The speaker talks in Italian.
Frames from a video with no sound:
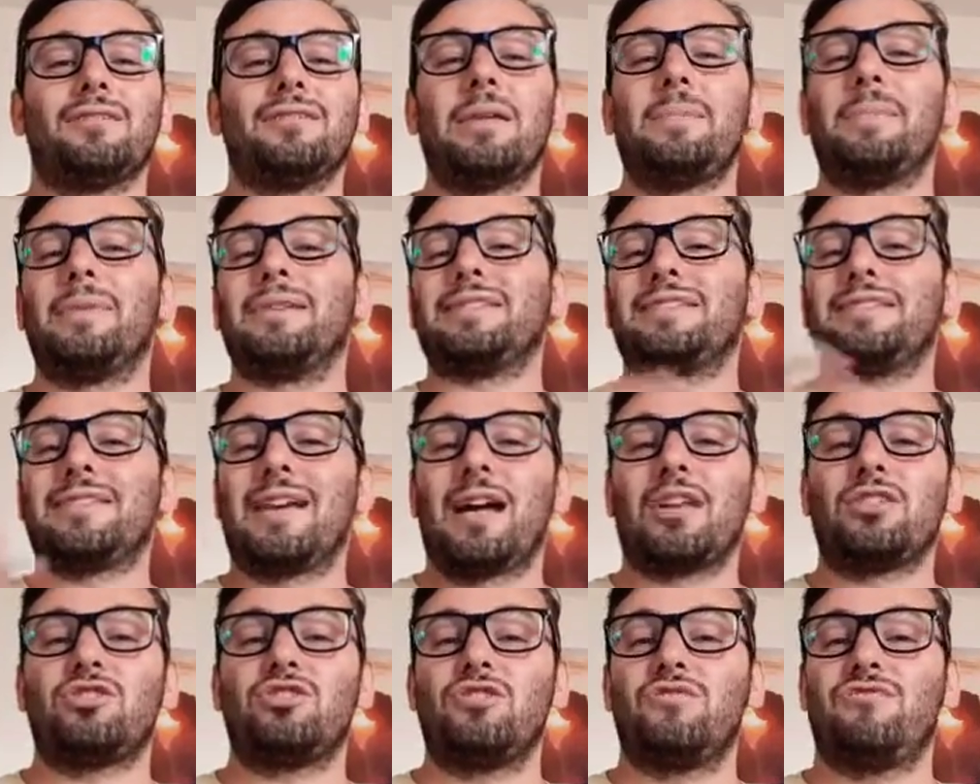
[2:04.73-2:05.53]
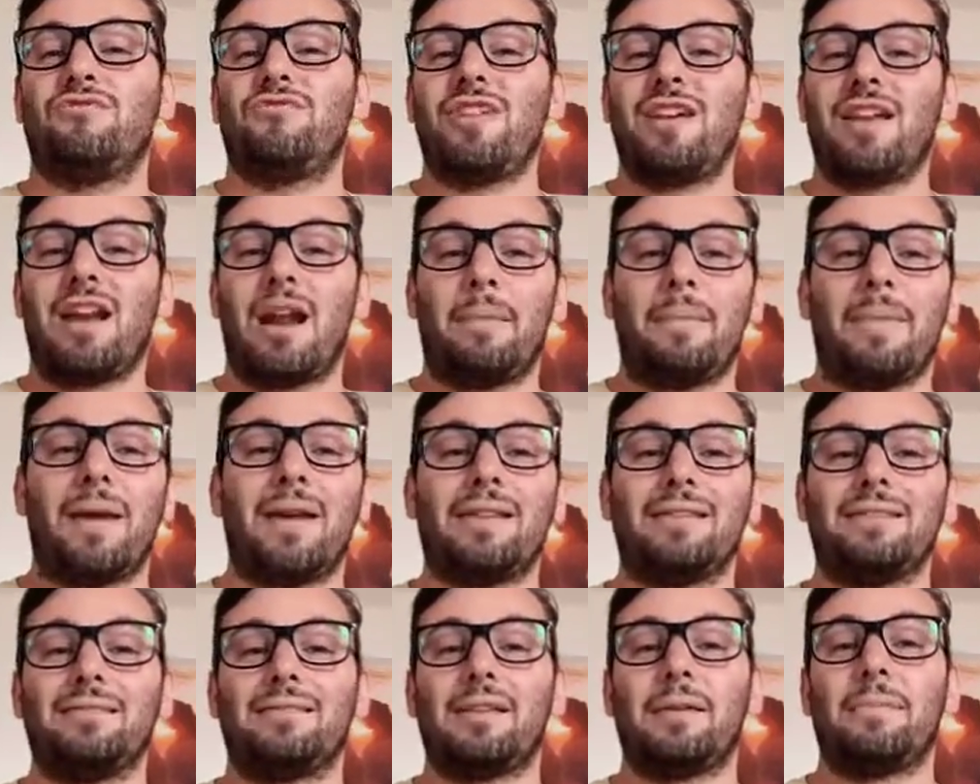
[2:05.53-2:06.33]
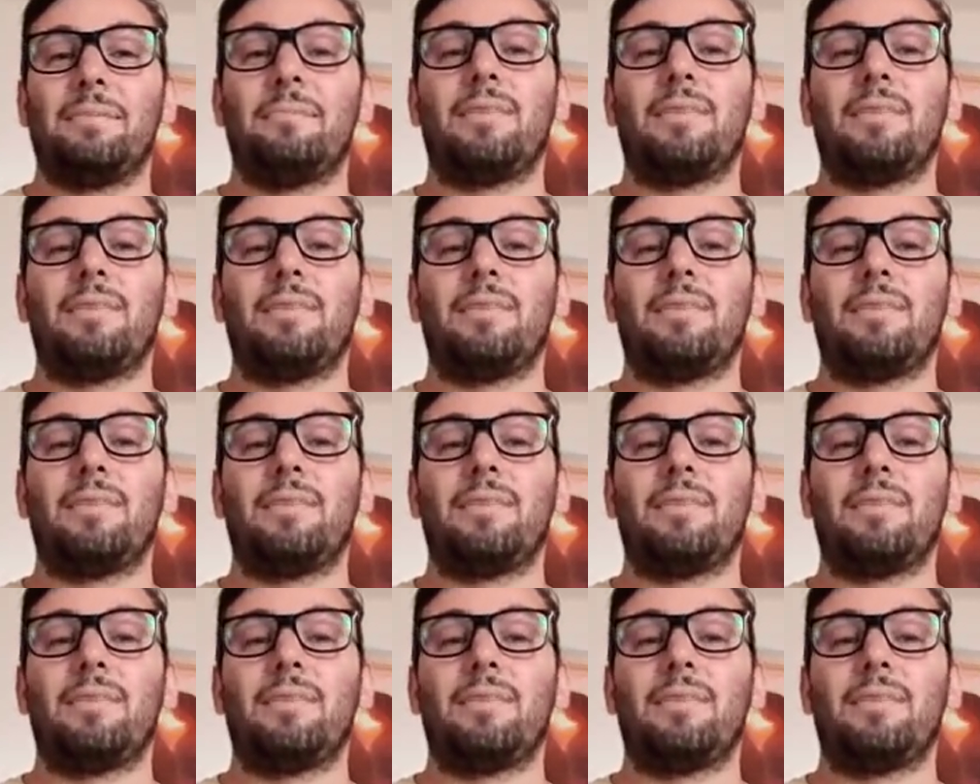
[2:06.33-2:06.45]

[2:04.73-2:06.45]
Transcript: dei messaggi veramente